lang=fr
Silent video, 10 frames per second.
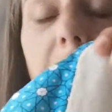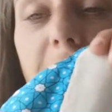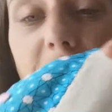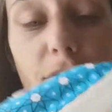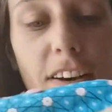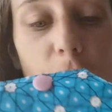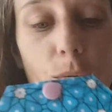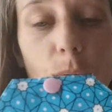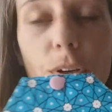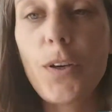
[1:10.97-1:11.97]
et qui va
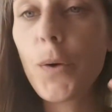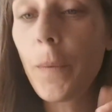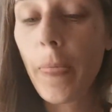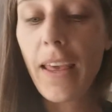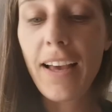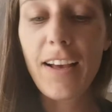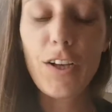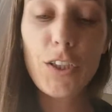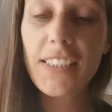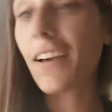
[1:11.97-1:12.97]
donc
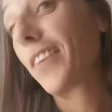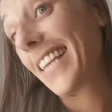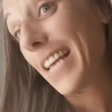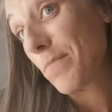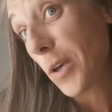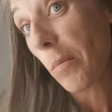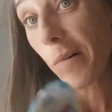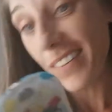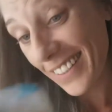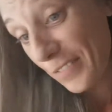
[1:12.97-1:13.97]
euh, servir
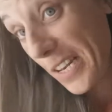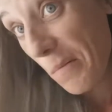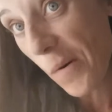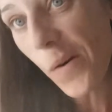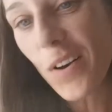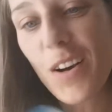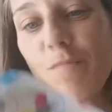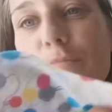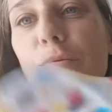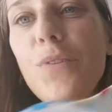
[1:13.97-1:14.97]
d'absorbant, évidemment,
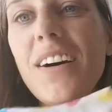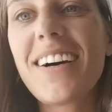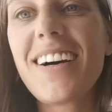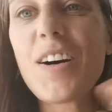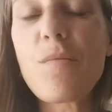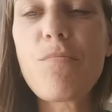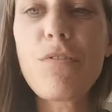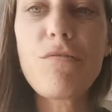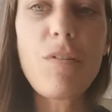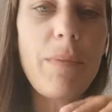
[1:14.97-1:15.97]
pour, euh,
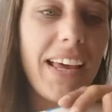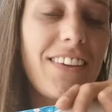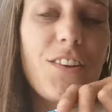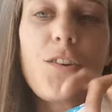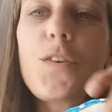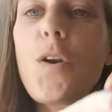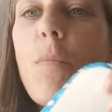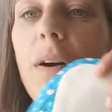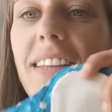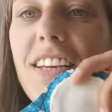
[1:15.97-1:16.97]
pour vos pertes. Donc
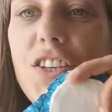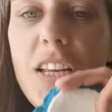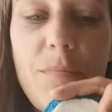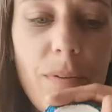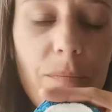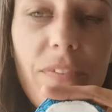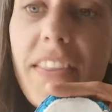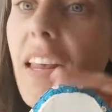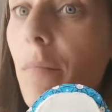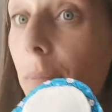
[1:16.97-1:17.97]
le protège-slip
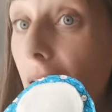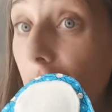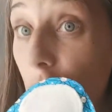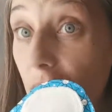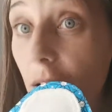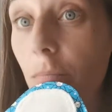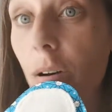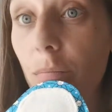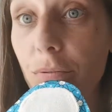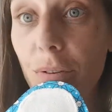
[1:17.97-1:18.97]
n'est pas
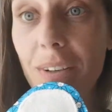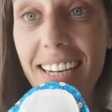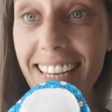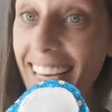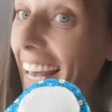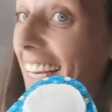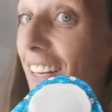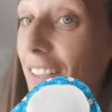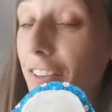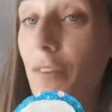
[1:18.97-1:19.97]
uniquement pour les
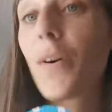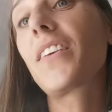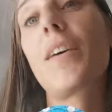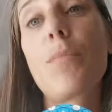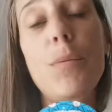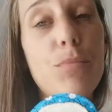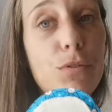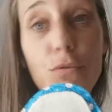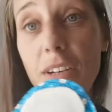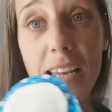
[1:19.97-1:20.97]
règles, évidemment, ça peut être
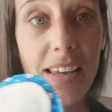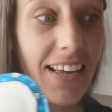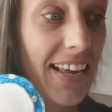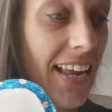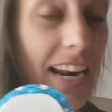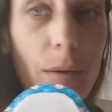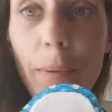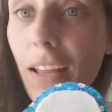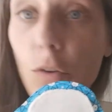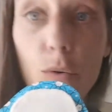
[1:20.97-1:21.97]
pour toutes les,
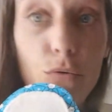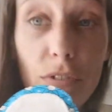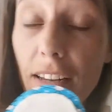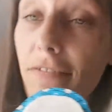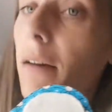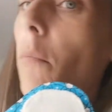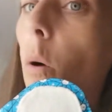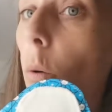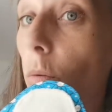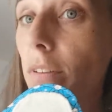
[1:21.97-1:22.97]
pertes que toutes les femmes
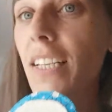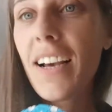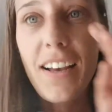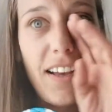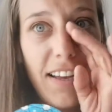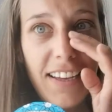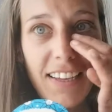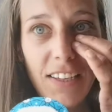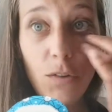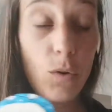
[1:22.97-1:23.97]
ont.
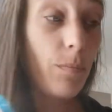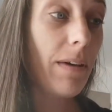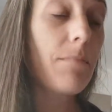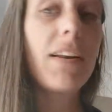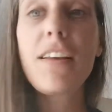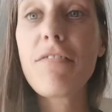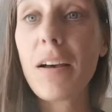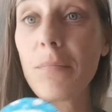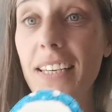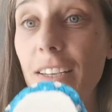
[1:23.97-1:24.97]
Euh, donc même les
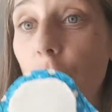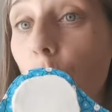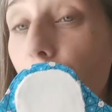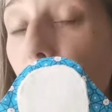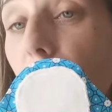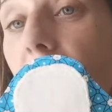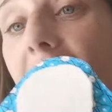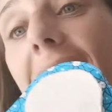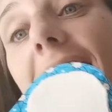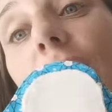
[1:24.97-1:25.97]
femmes qui n'ont plus leurs
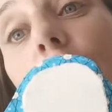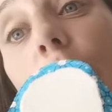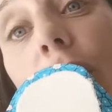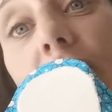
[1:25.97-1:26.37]
règles